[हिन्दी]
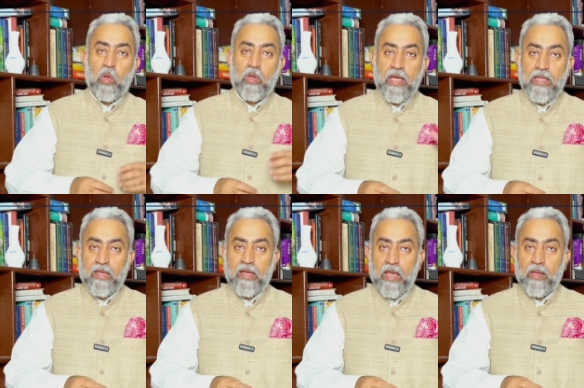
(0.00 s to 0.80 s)
दो नई
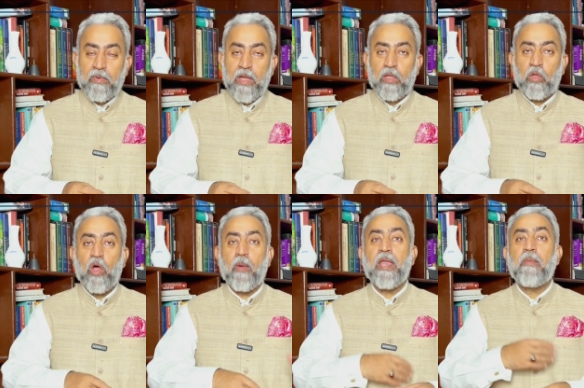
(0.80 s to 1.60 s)
सरकारें बना
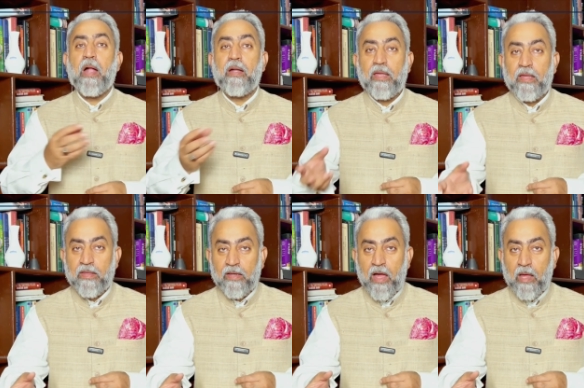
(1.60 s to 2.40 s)
दो हमारी पार्टी की
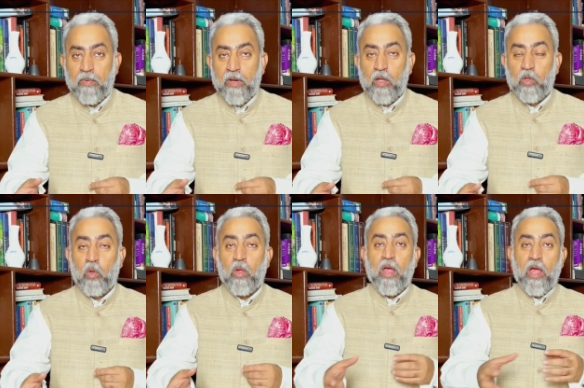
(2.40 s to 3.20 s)
सरकार बना दो